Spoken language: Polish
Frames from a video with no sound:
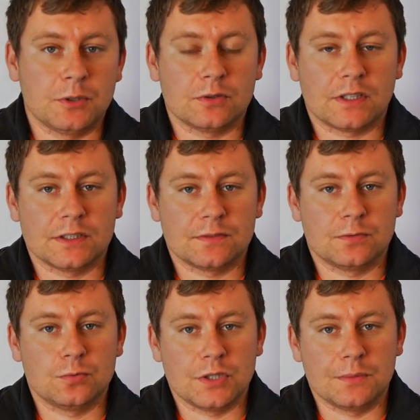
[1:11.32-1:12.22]
pilota jest w
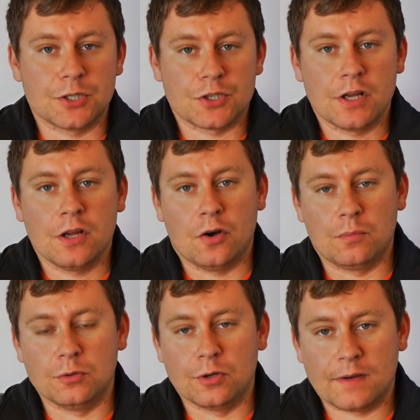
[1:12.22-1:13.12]
dużej mierze
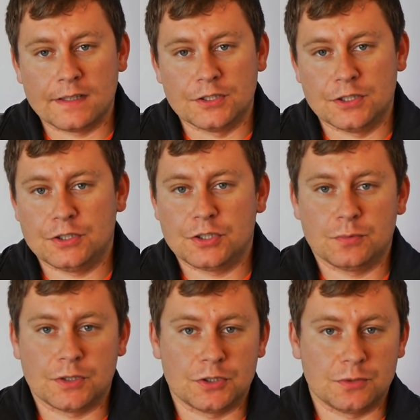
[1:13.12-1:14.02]
obudowane, dzięki
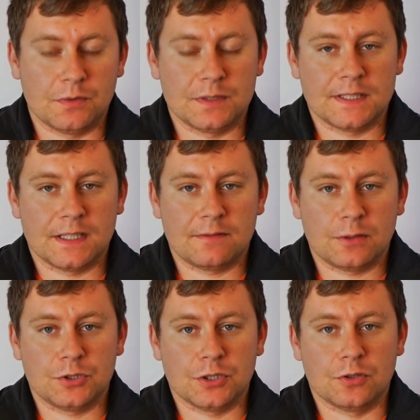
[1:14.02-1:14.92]
czemu ten szybowiec
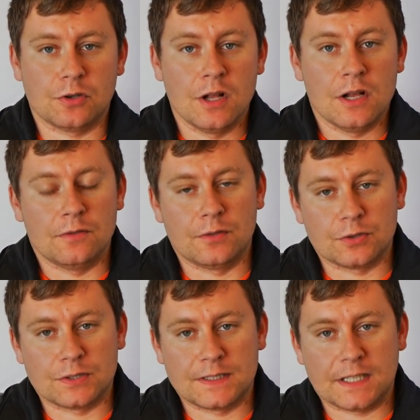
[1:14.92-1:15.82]
nadawał się do
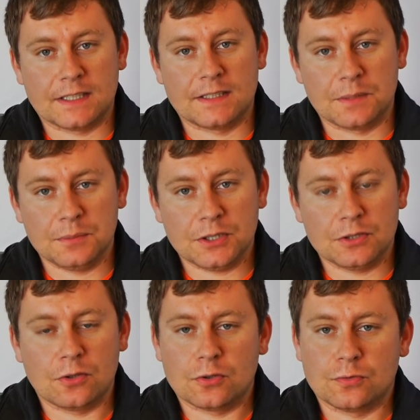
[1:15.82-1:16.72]
wykorzystania termiki,
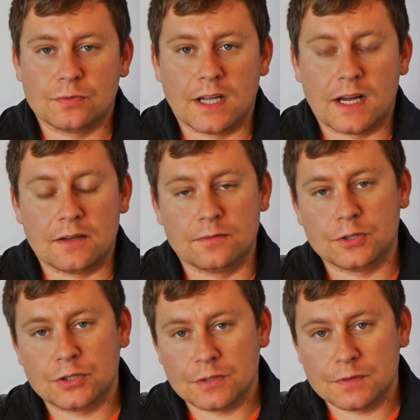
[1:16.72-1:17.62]
do lotów na
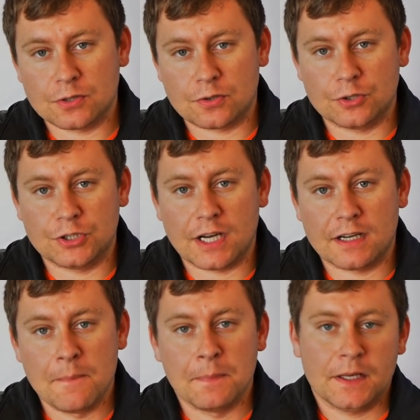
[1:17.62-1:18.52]
wyższych wysokościach